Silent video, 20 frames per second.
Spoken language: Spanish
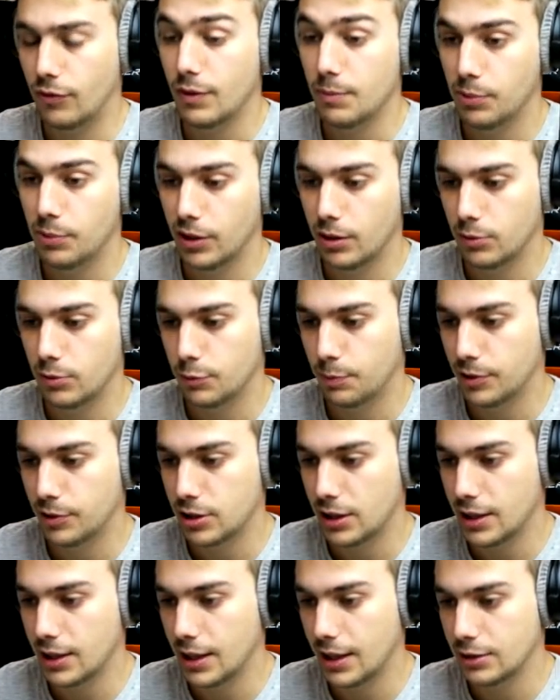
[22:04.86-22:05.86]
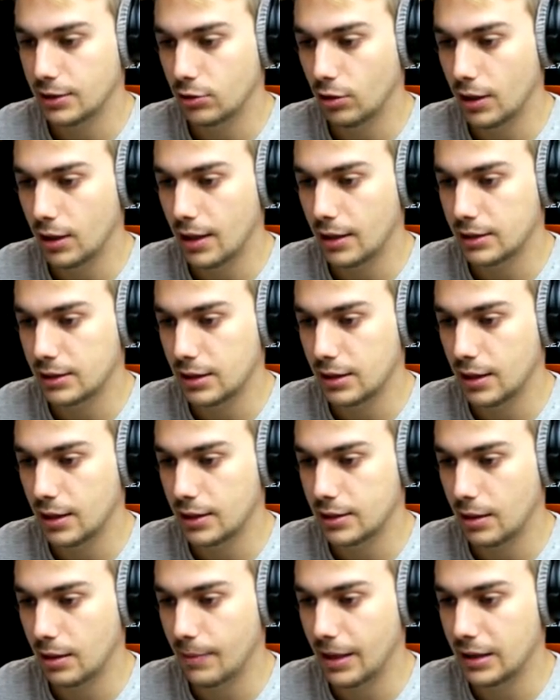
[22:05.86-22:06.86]
fin podremos proseguir la historia sin
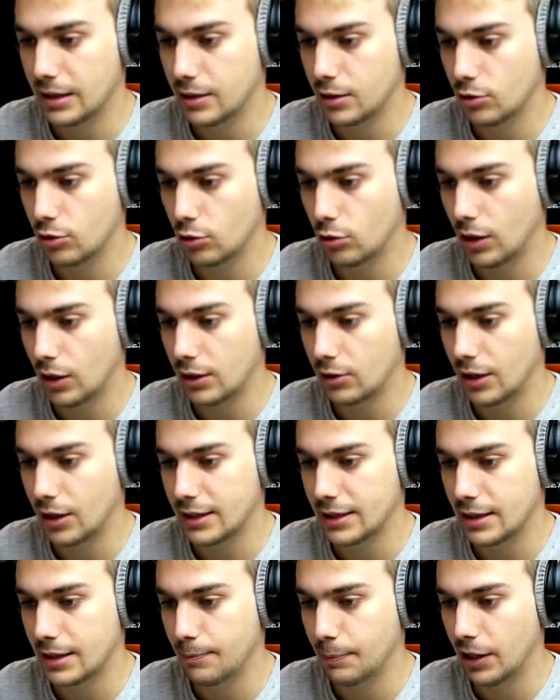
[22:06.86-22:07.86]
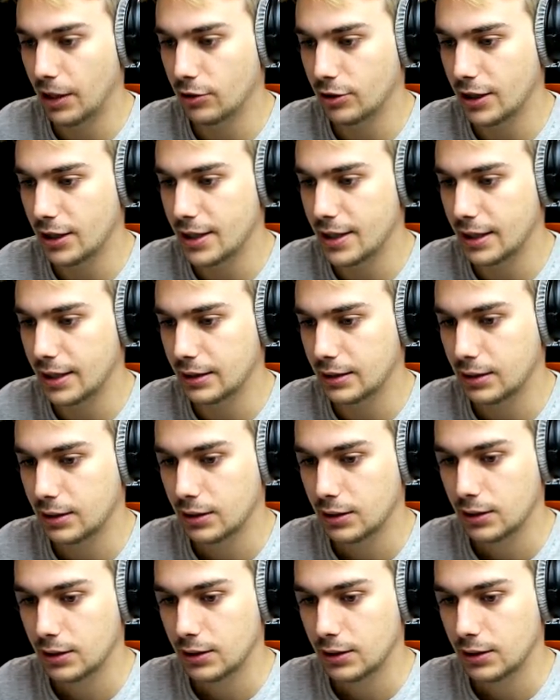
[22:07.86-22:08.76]
este maldito tocando las pelotillas